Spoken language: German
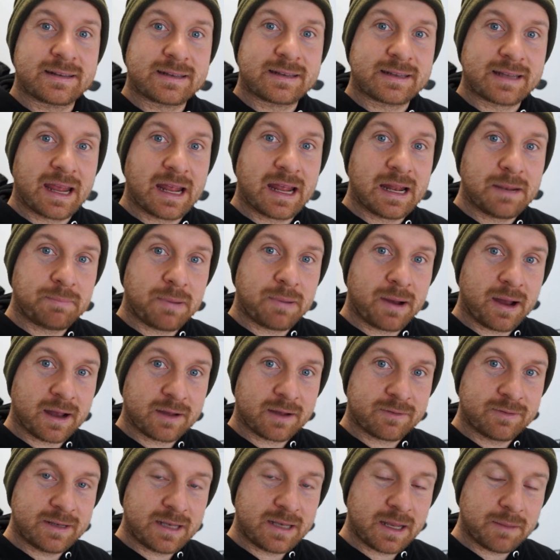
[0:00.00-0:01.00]

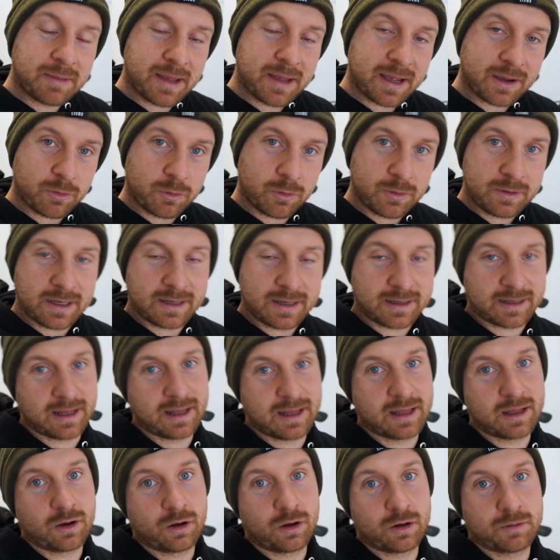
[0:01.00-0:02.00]
Trailpark Winterberg und der
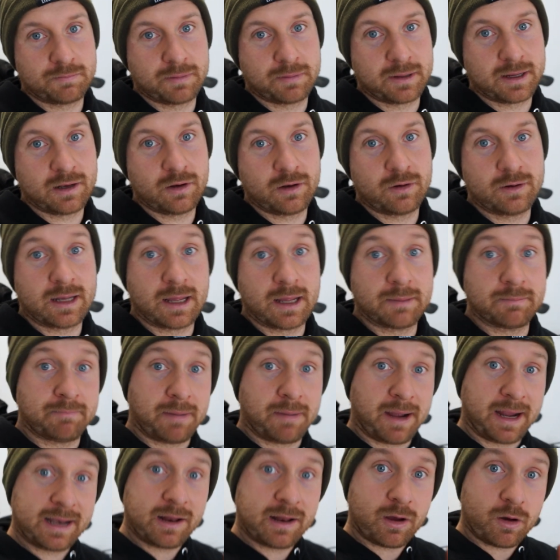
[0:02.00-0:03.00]
Trailground Brilon, die haben
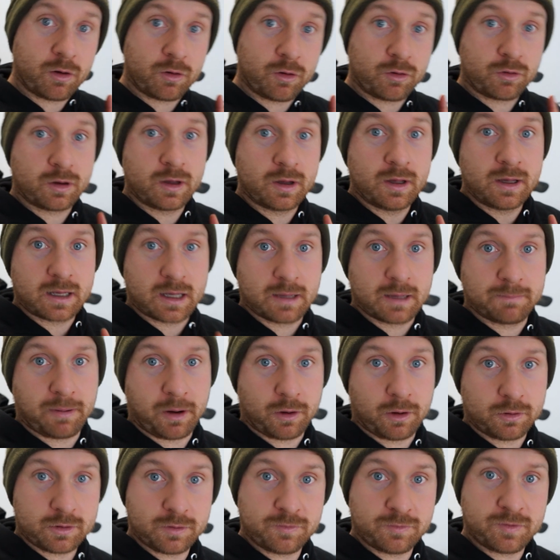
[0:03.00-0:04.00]
beide auch
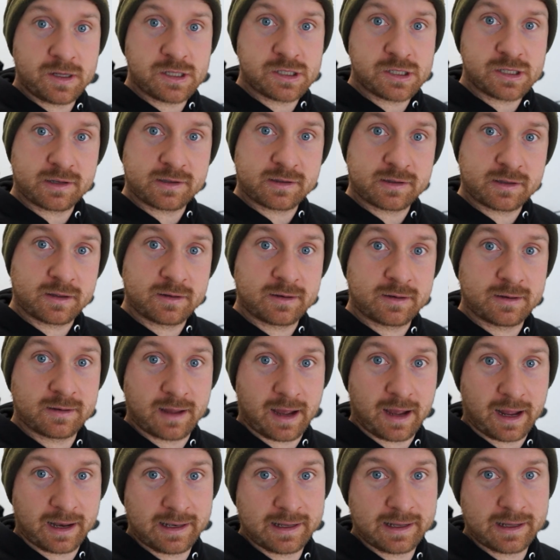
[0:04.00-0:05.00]
gebaute Features drin,
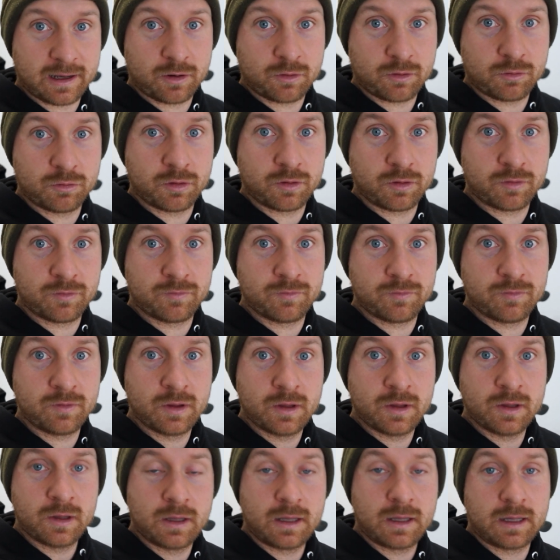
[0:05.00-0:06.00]
Anliegerkurven
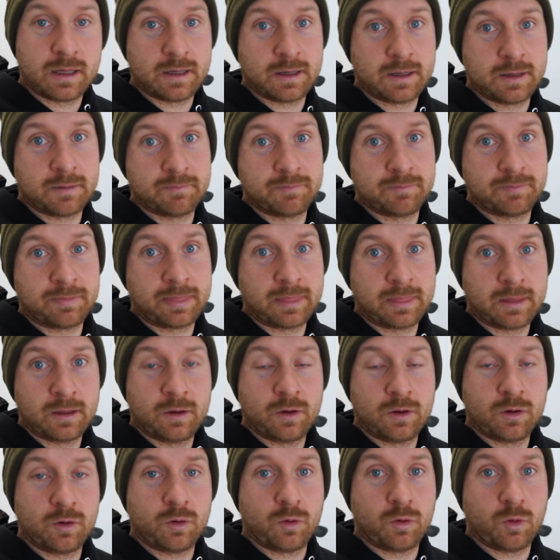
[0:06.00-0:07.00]
ähm,
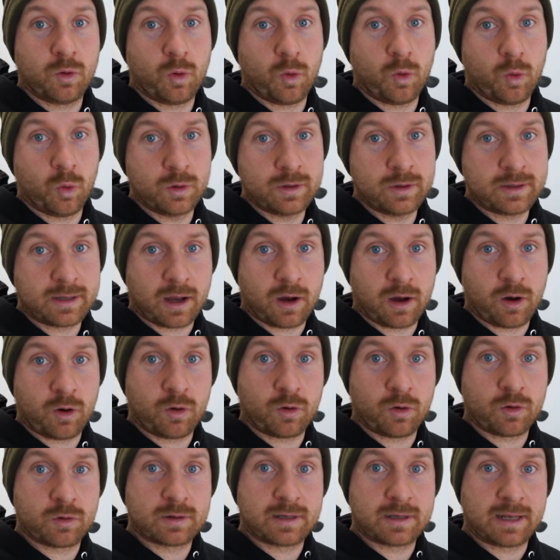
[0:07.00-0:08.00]
und
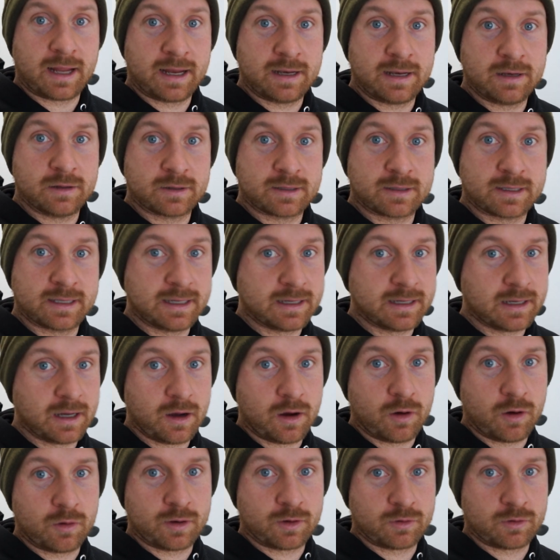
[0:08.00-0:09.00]
auch kleine
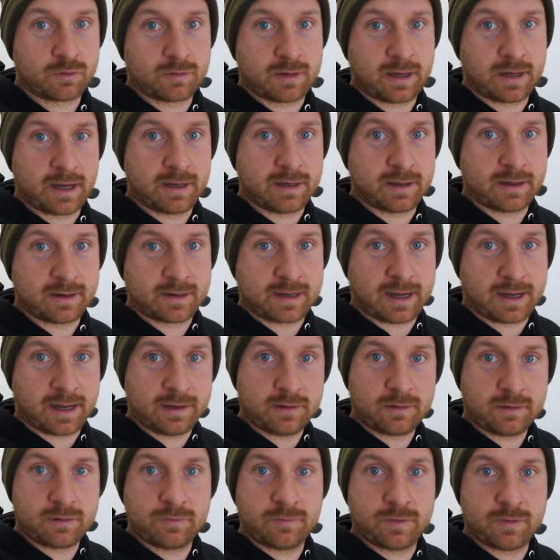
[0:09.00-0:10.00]
Kicker oder so kleine
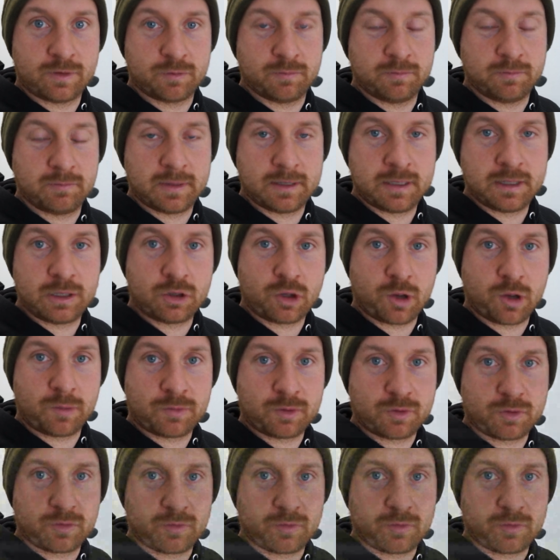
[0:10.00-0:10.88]
Kanten, diese Mini-Drops